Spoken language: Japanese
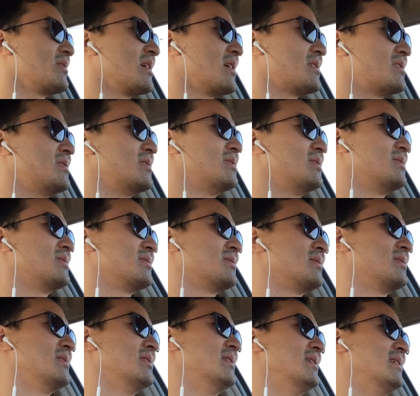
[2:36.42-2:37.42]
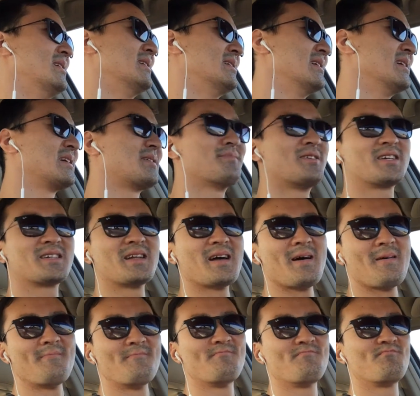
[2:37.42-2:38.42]
にかく行きまし
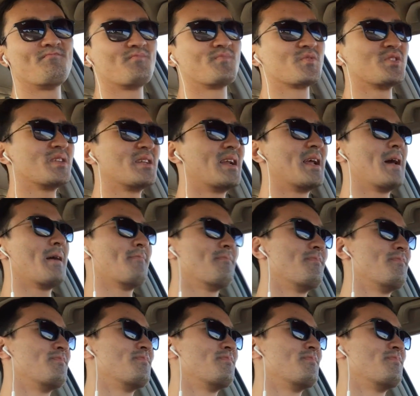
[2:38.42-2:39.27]
たそれでね